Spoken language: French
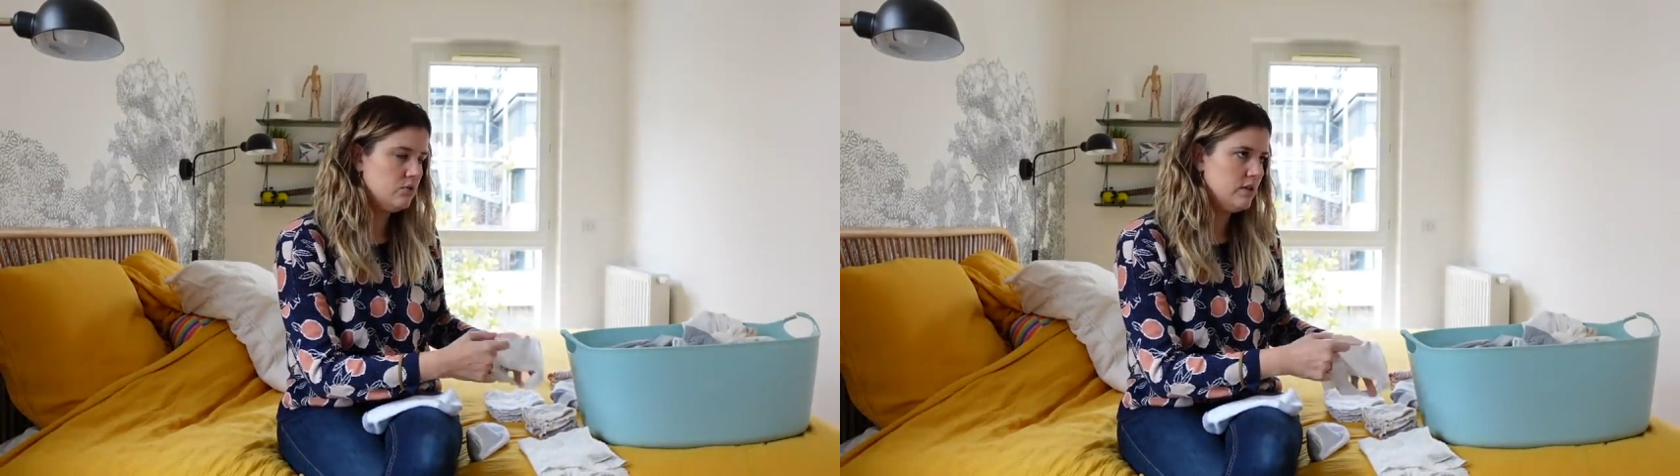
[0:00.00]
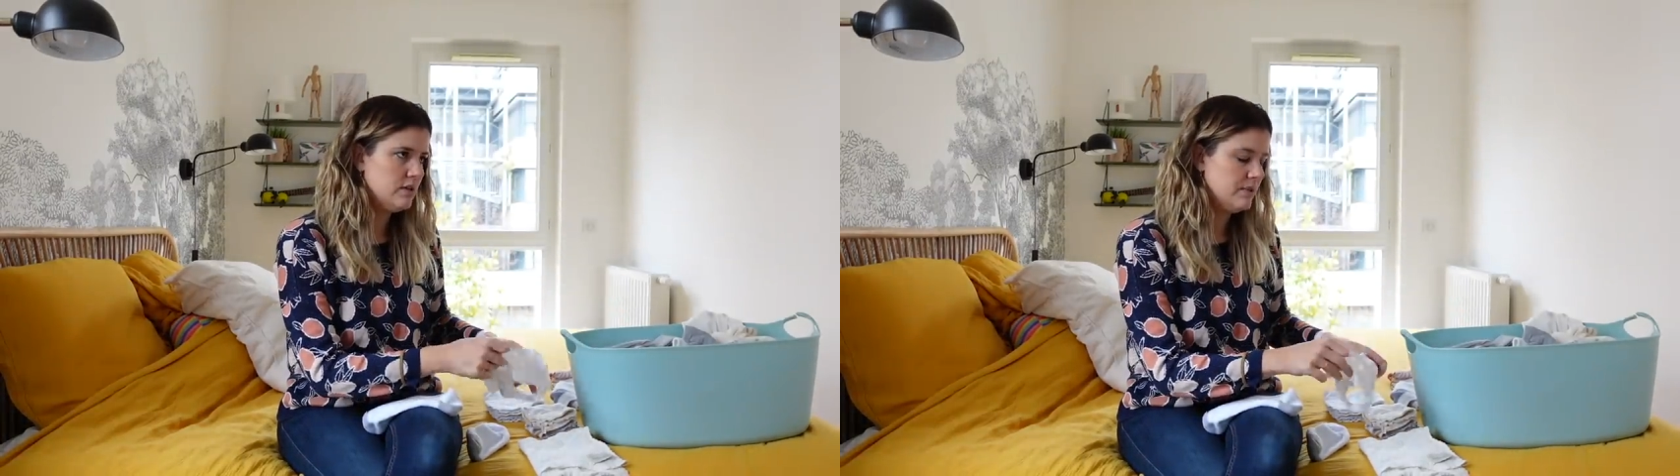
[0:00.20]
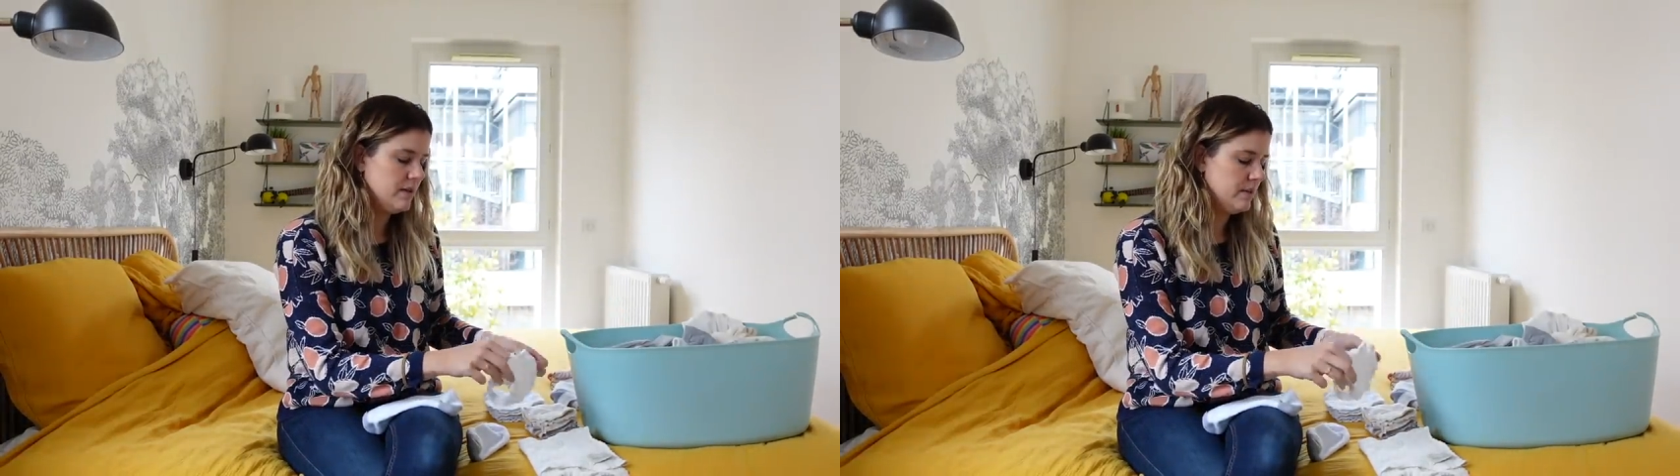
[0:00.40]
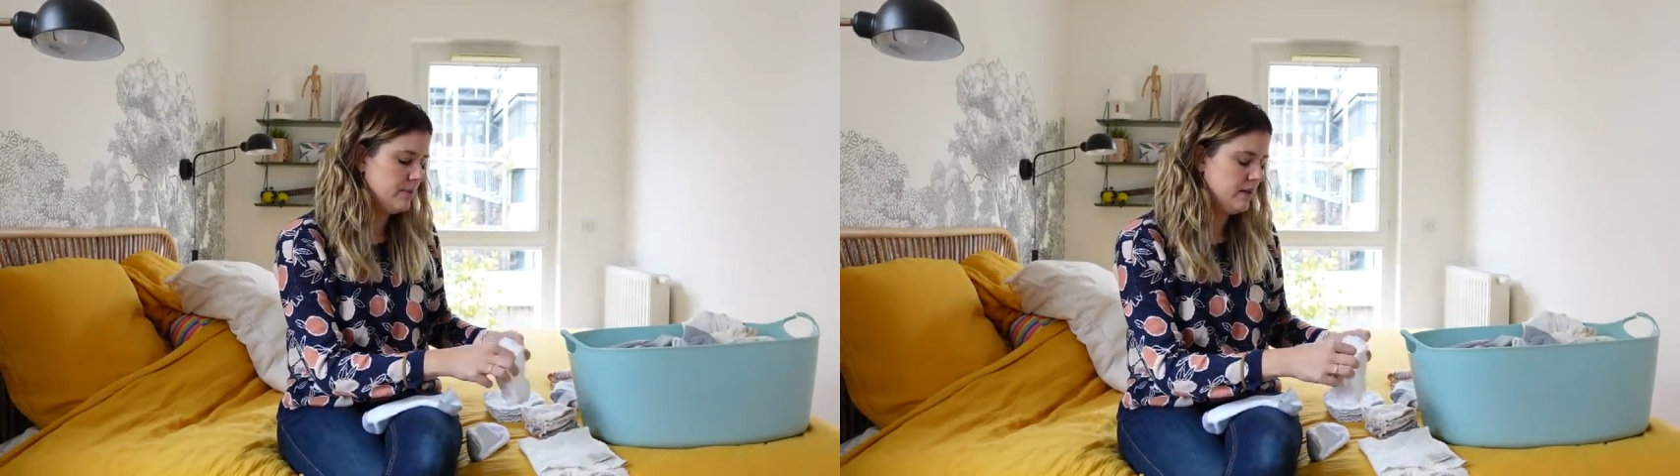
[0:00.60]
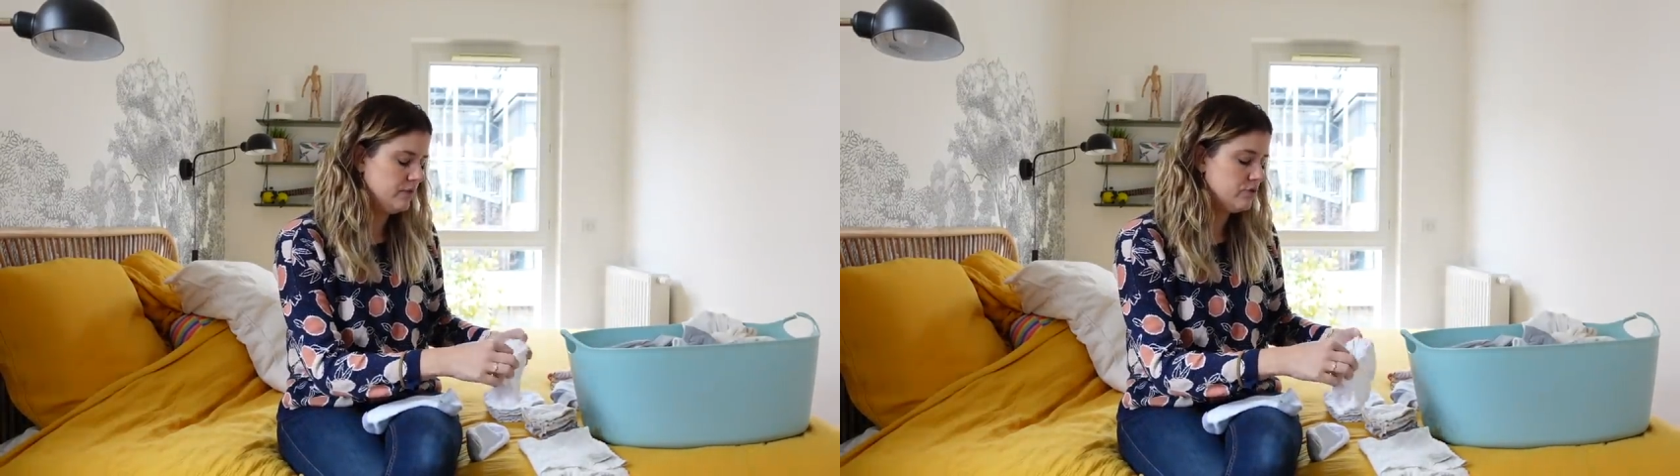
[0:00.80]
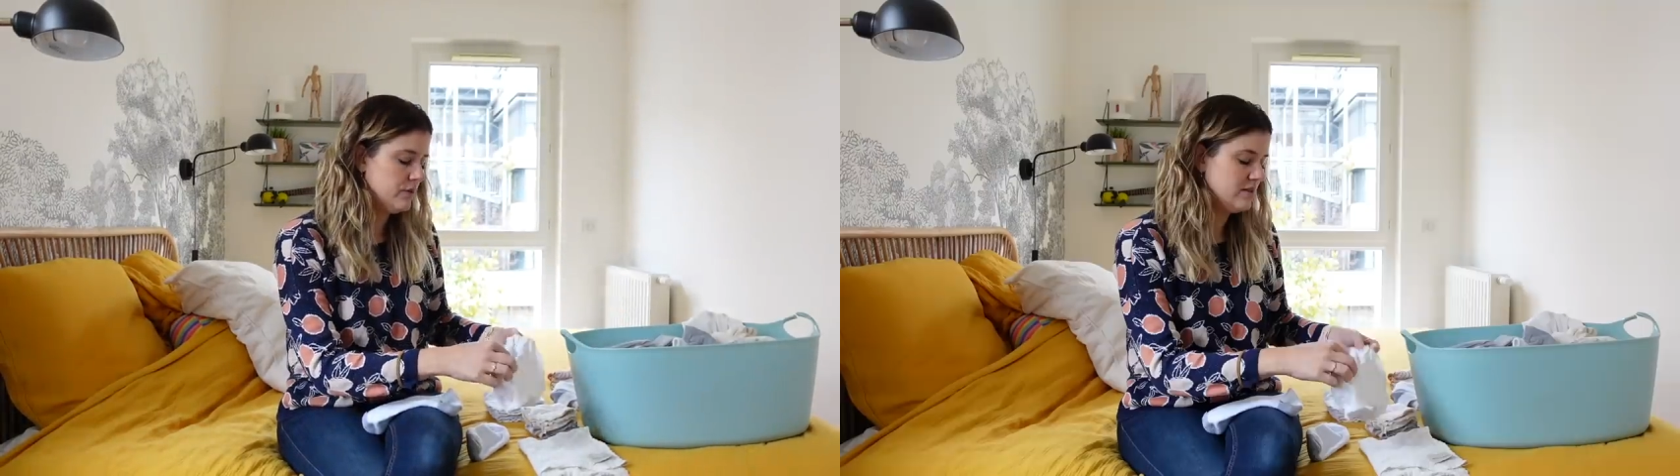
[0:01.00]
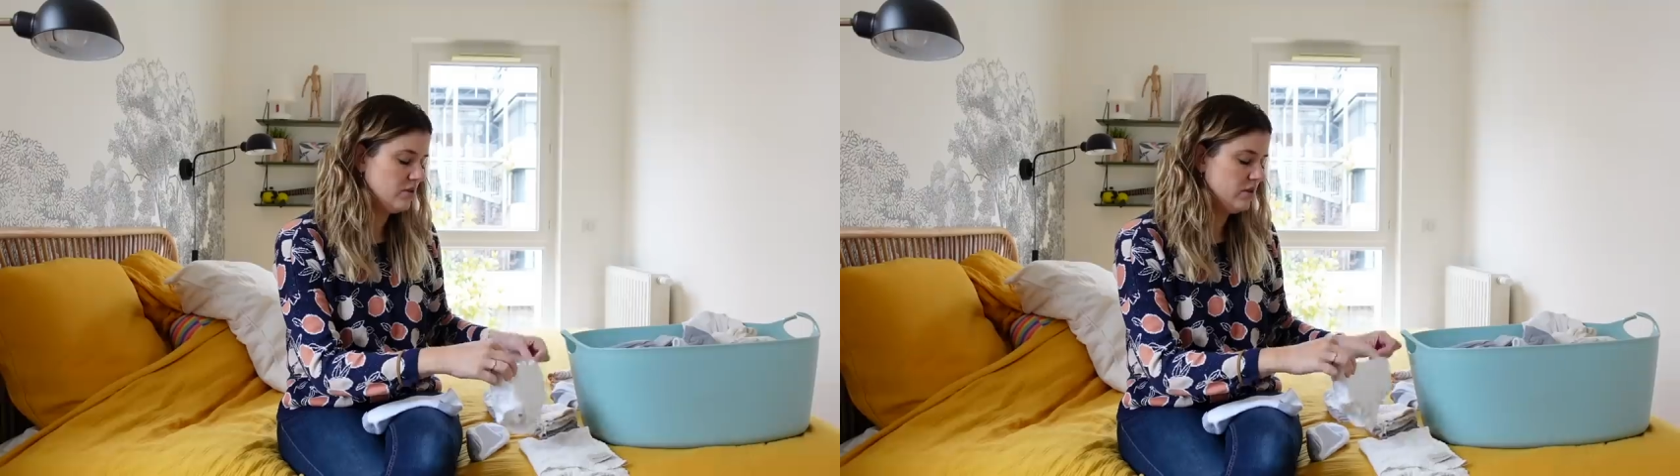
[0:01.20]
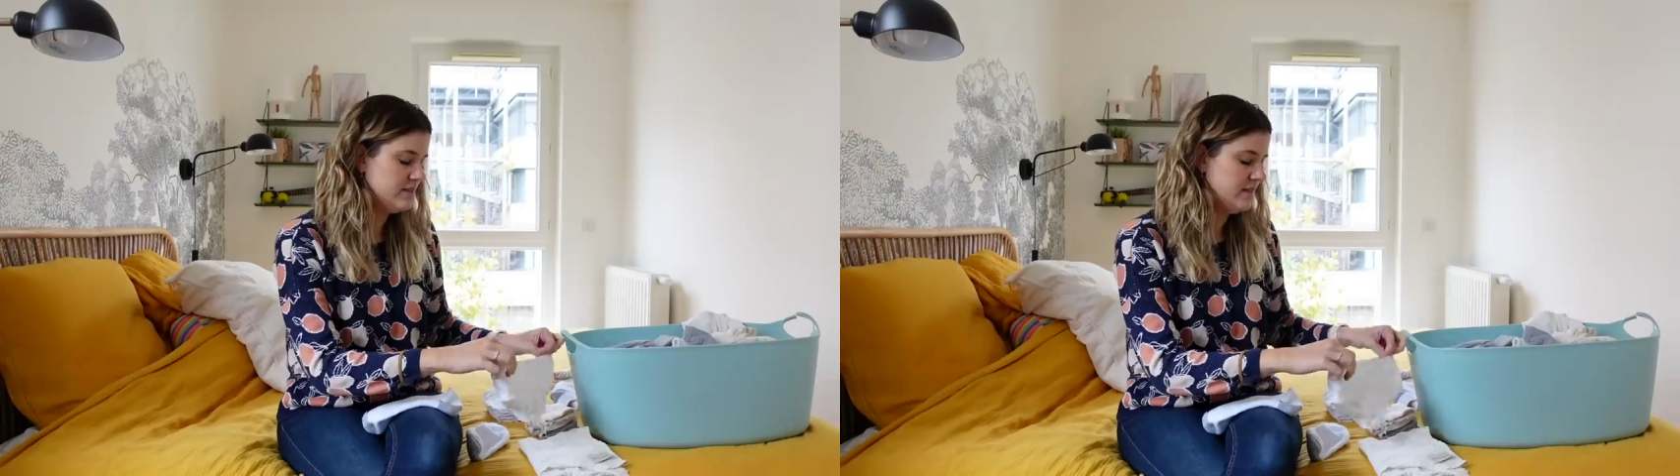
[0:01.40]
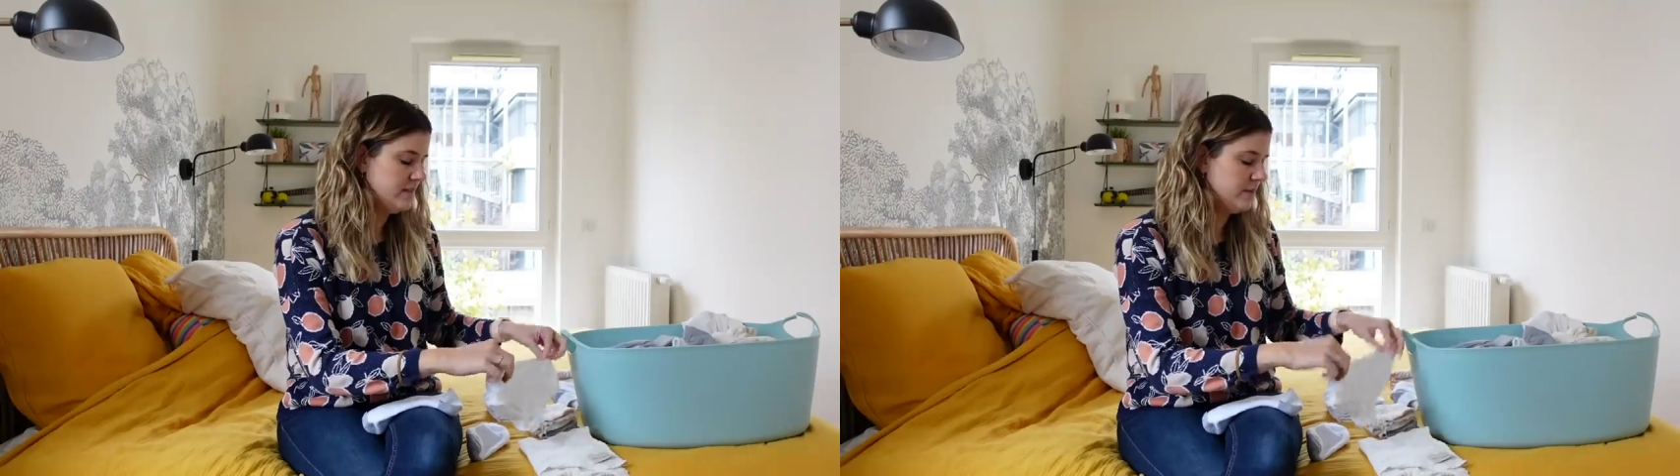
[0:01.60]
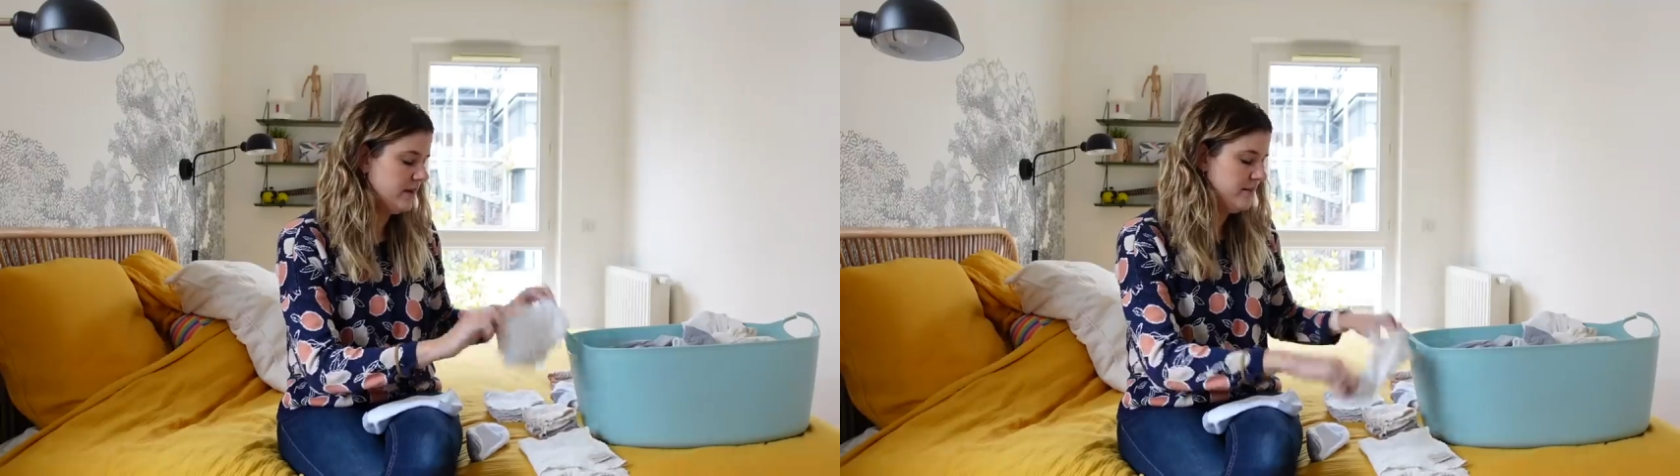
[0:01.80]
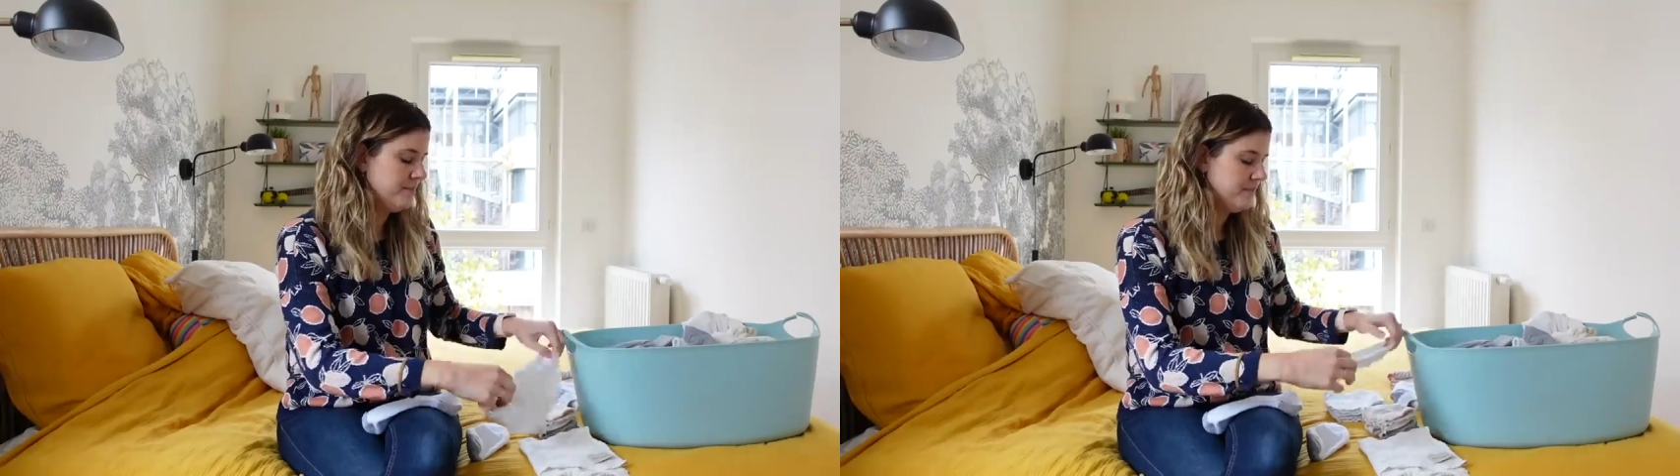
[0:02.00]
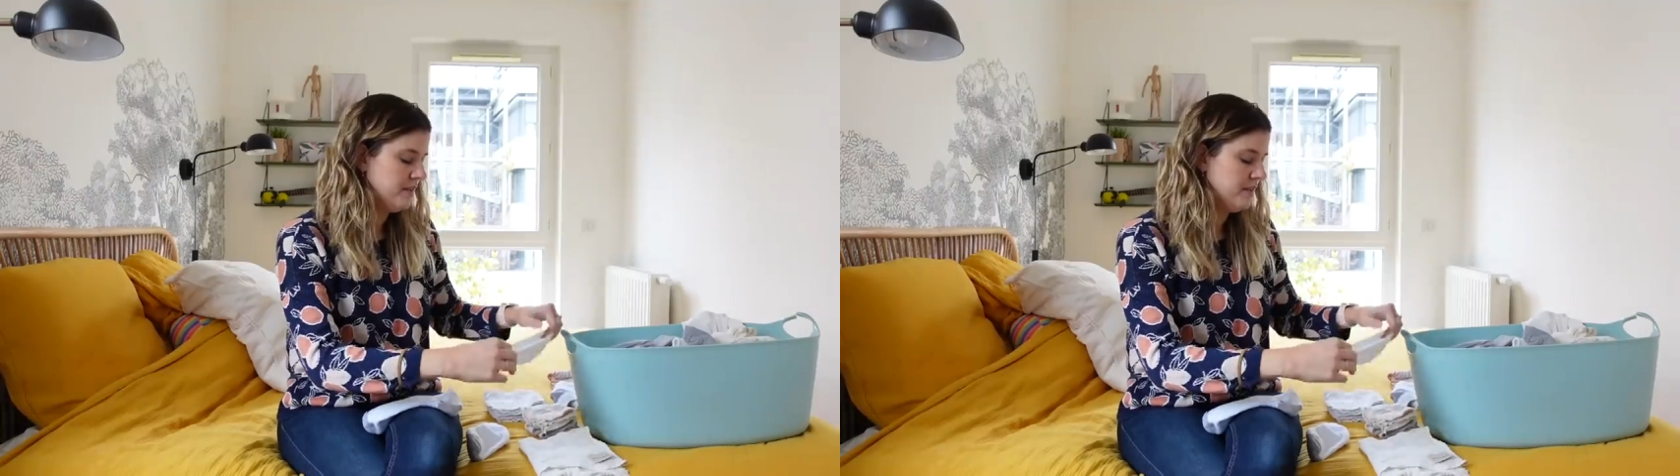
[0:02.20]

ou la semaine d'après, non je crois que c'est encore celle d'après,